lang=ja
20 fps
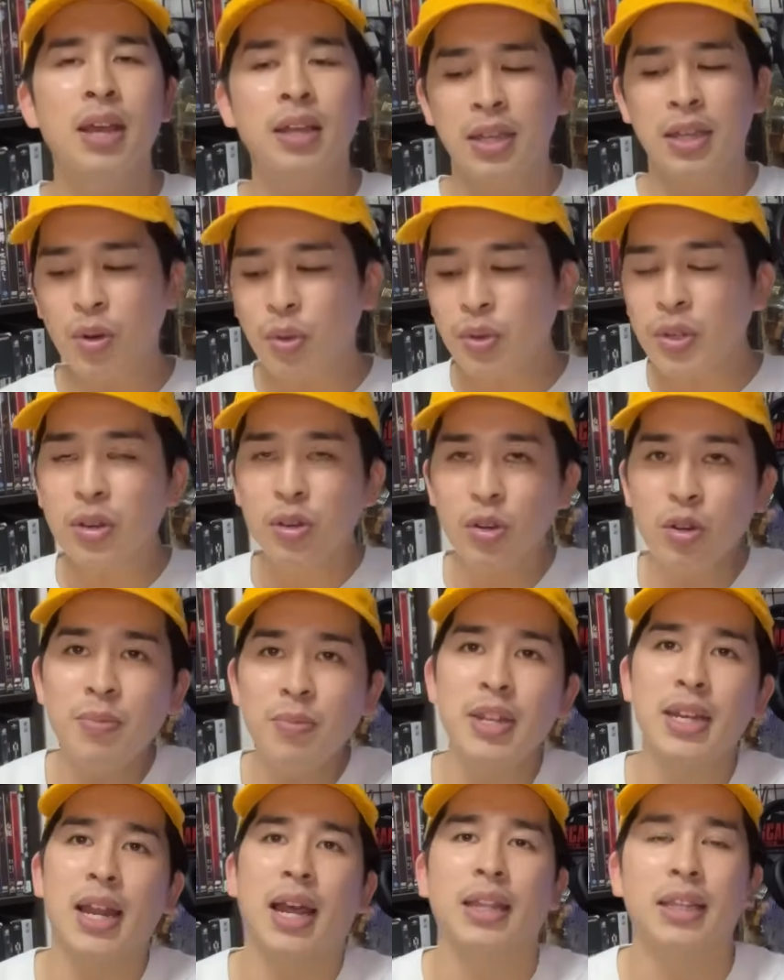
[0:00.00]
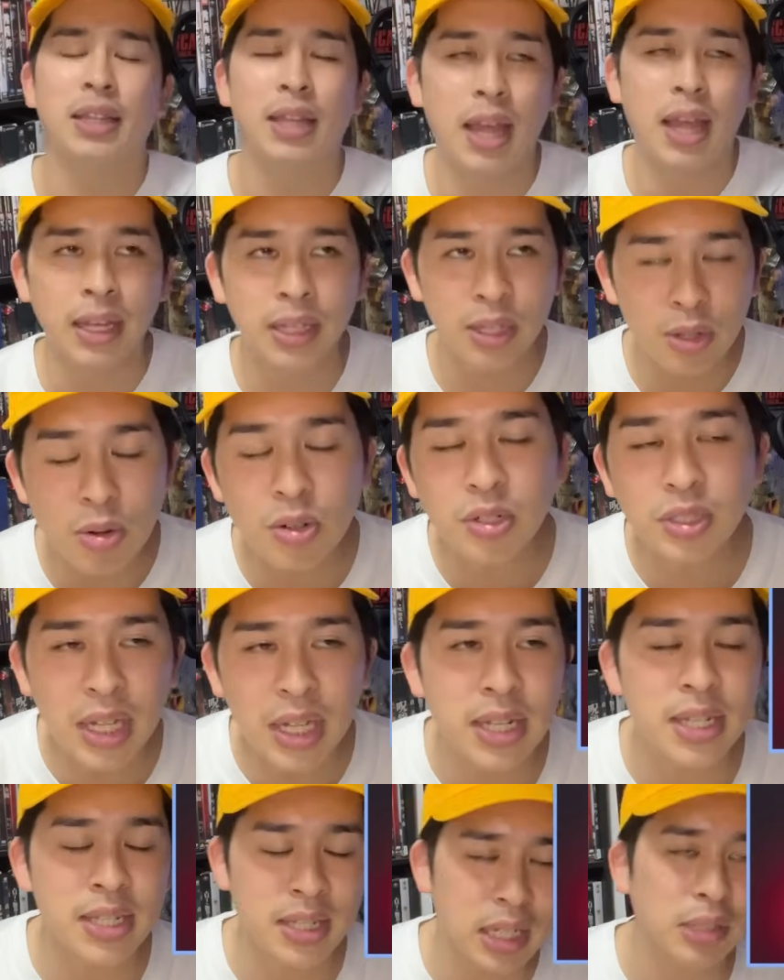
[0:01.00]
基本的に海なんで、広く
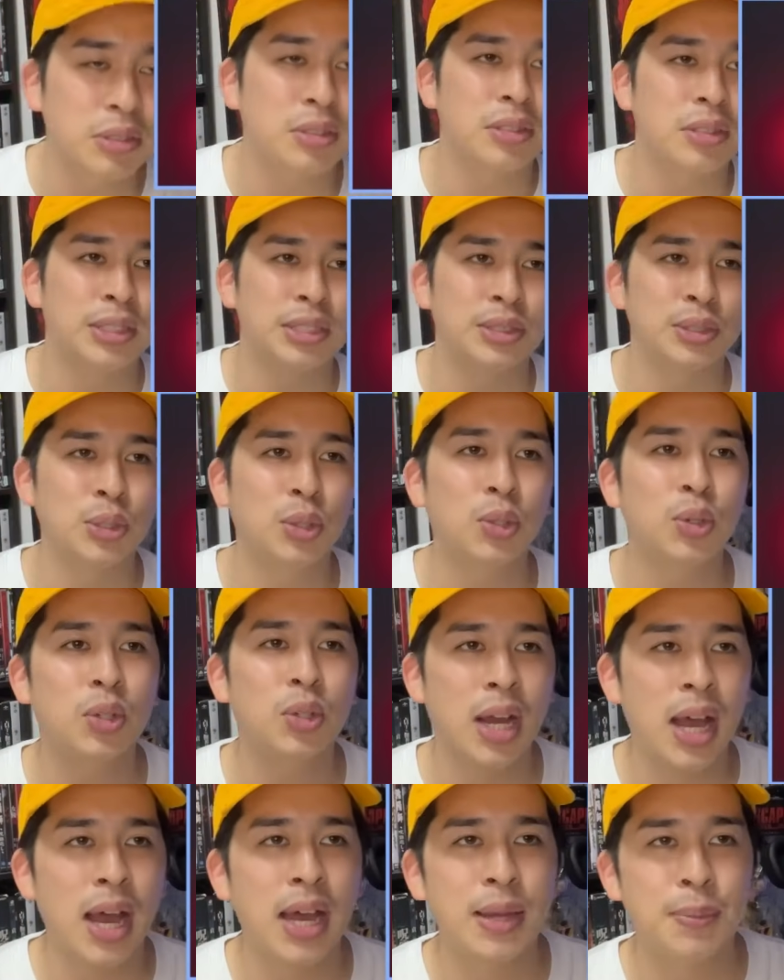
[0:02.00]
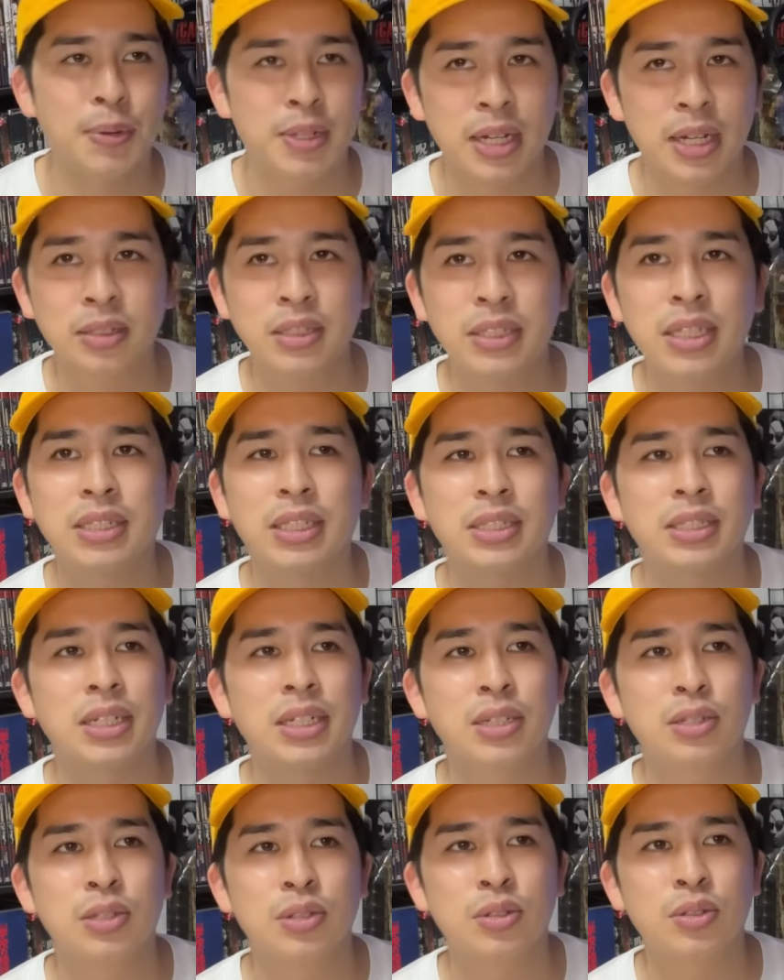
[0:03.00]
なっちゃうっていうところが、やっぱ弱点だった
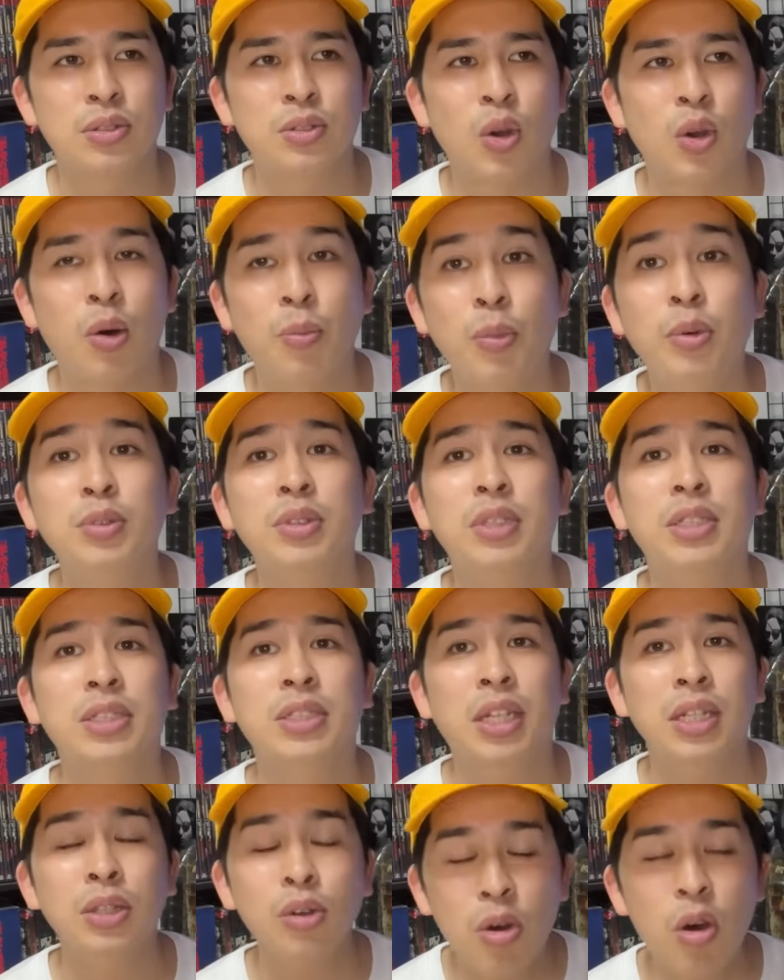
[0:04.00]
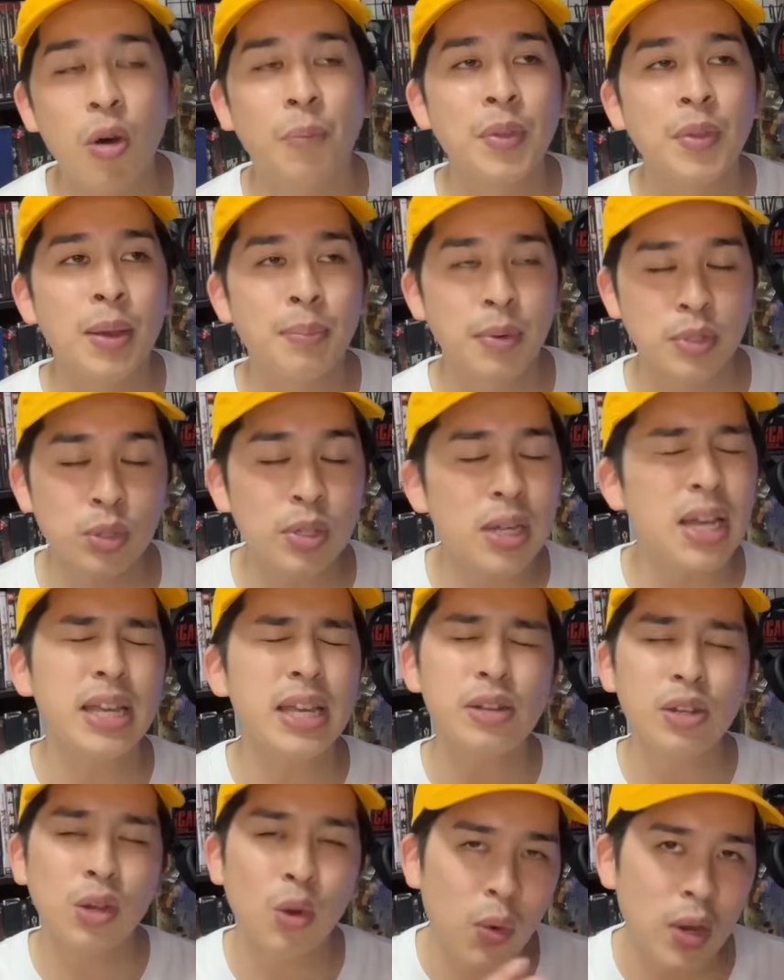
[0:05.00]
りするとは思うんですけど、まあそれが
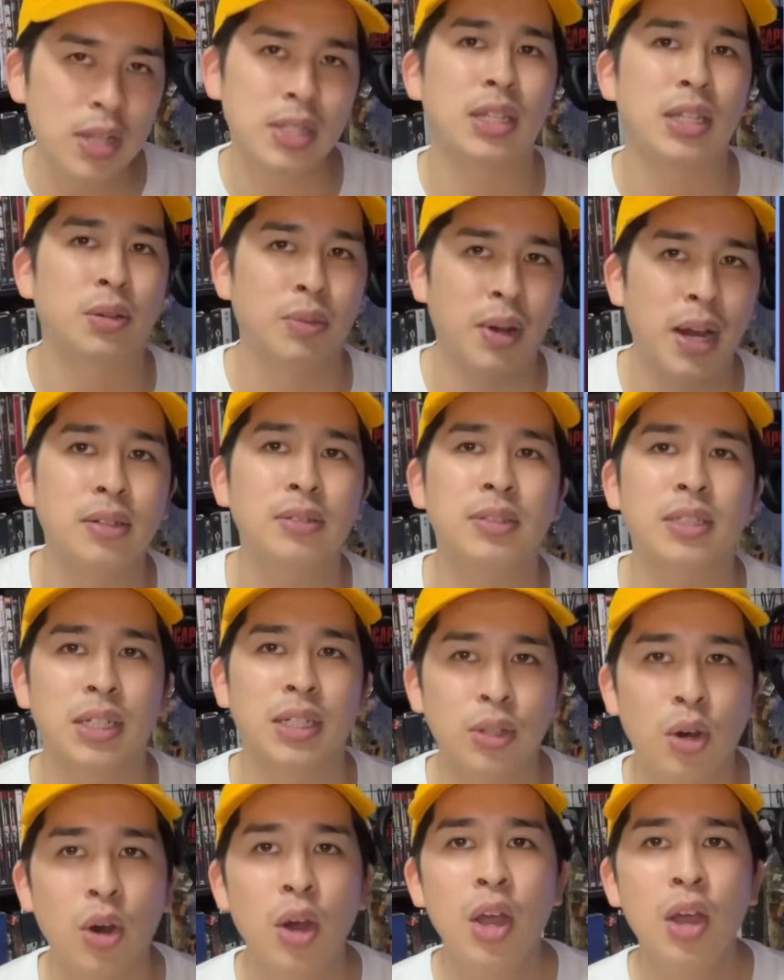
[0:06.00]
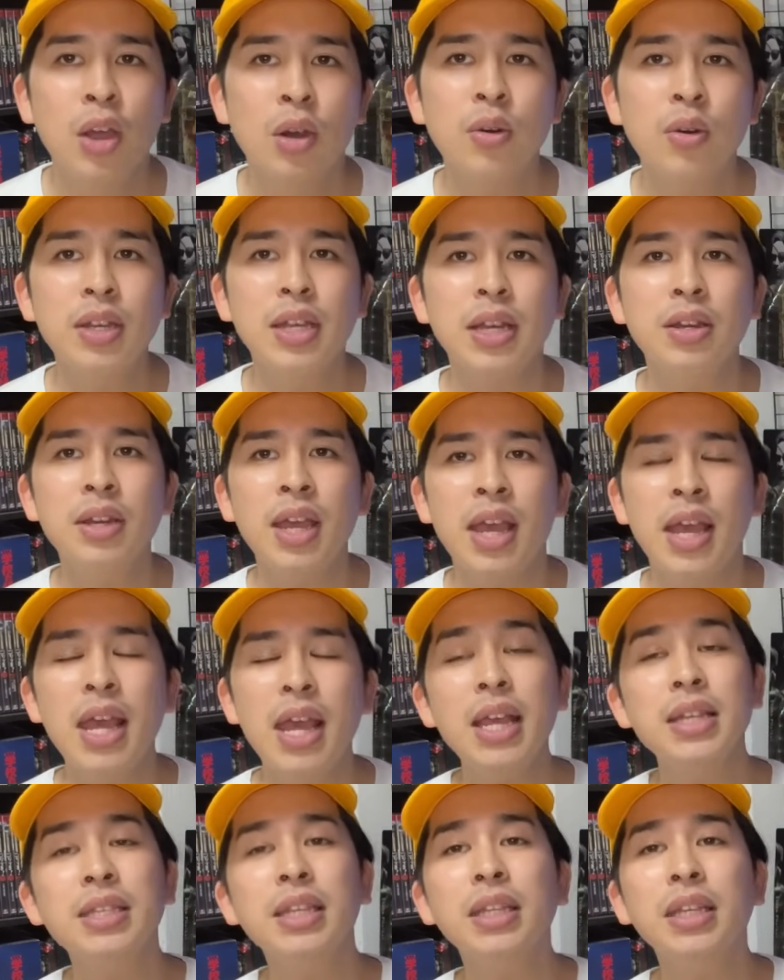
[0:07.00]
逆に怖さでもあるんだけど、これは逆に
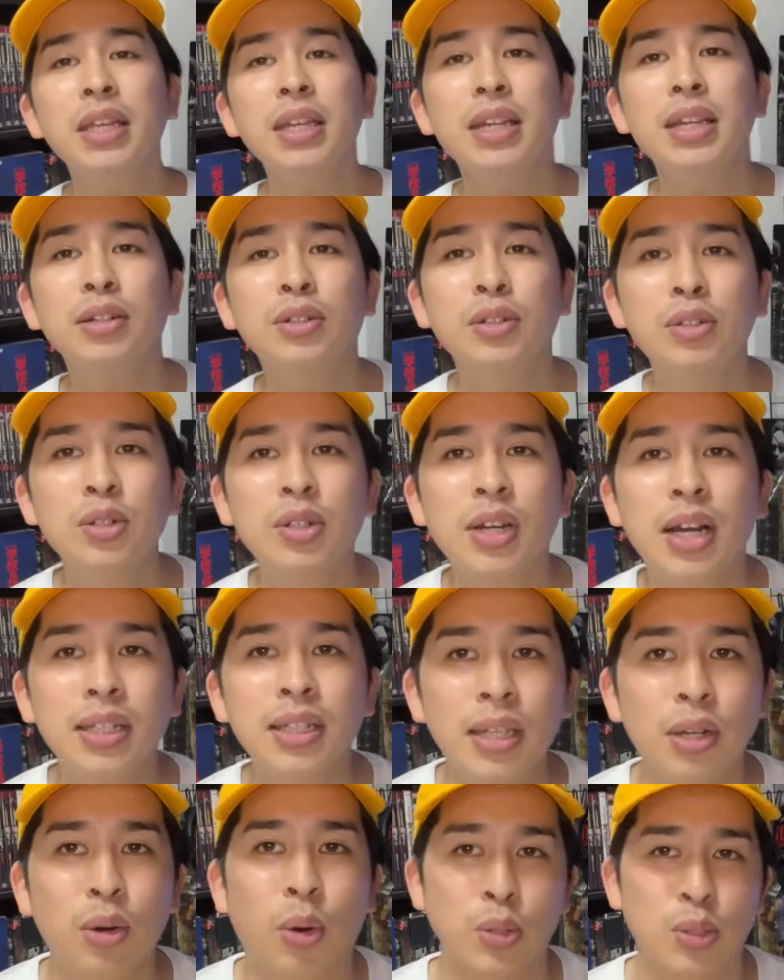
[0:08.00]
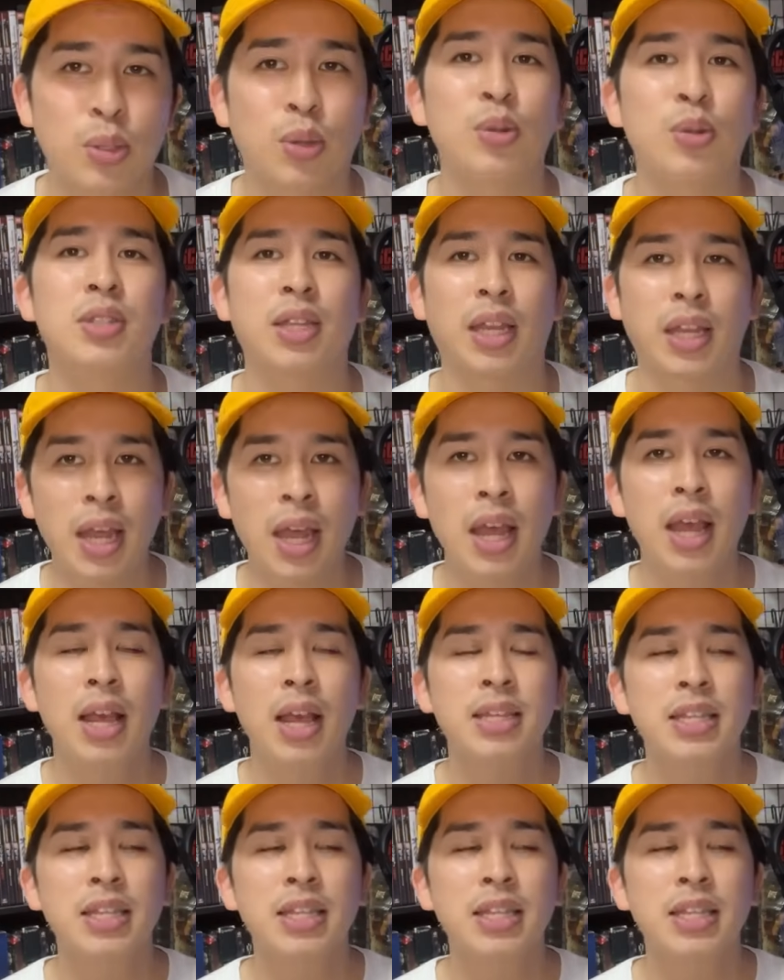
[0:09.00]
閉鎖的な空間での恐ろしさね。